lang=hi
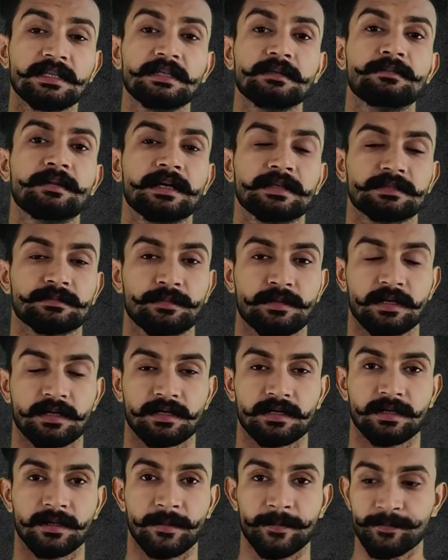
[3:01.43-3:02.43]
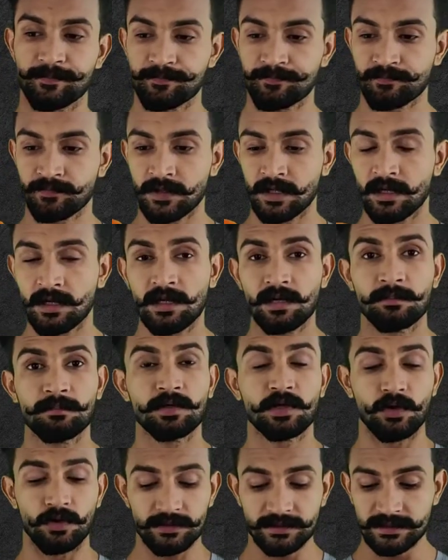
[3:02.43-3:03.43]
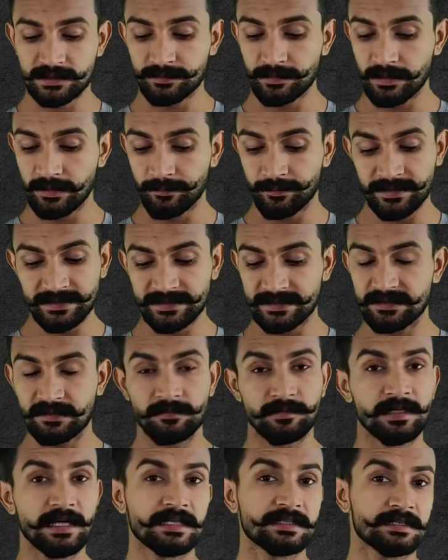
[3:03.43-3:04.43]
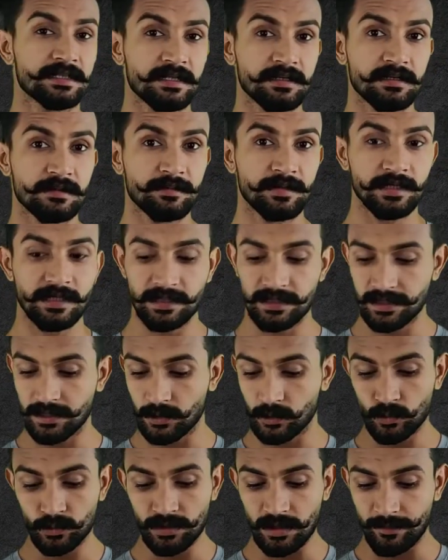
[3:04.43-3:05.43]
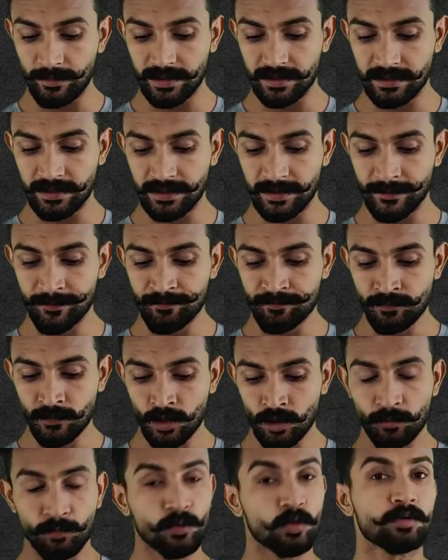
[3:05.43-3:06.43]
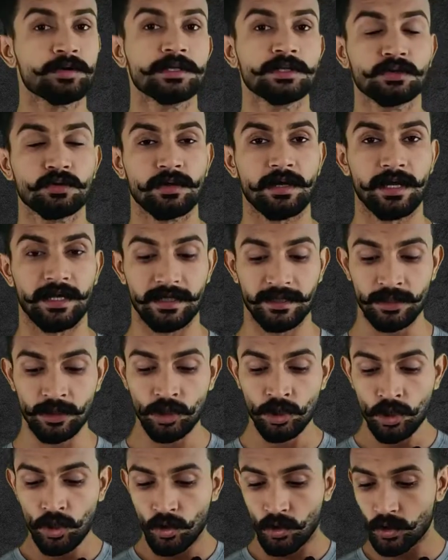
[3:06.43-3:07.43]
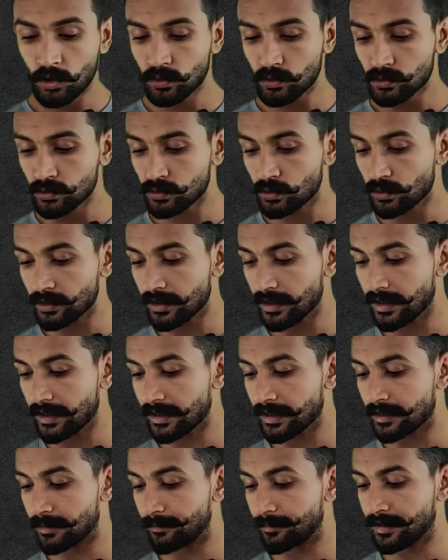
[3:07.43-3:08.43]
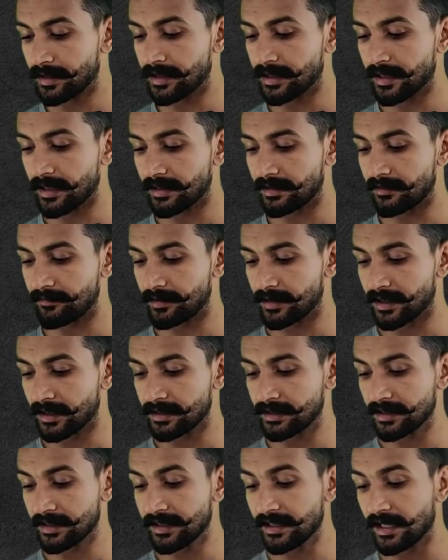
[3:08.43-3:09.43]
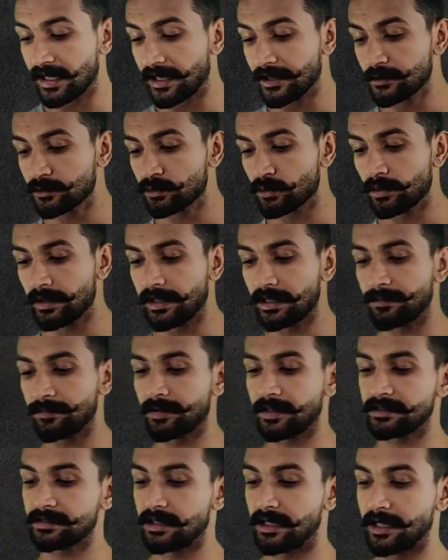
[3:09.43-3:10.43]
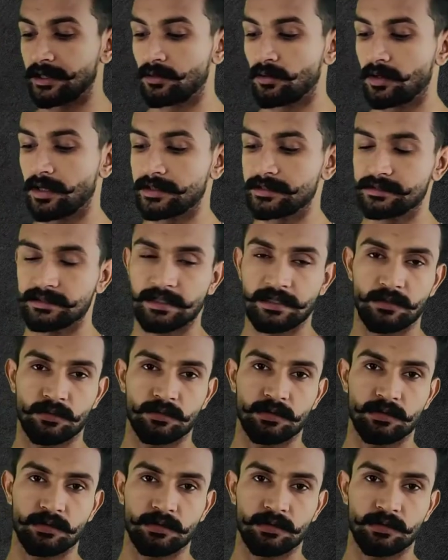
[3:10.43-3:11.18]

दी बेस्ट प्रोडक्ट है बिकॉज इसमें बी सी डब्ल्यू अच्छी रिकवरी के लिए ग्लूटामाइन है प्रोटीन तो है ही और दोस्तों ये कंपनी क्या दावा करती है कि आइसोलेट प्लस हाइड्रोलाइज आप,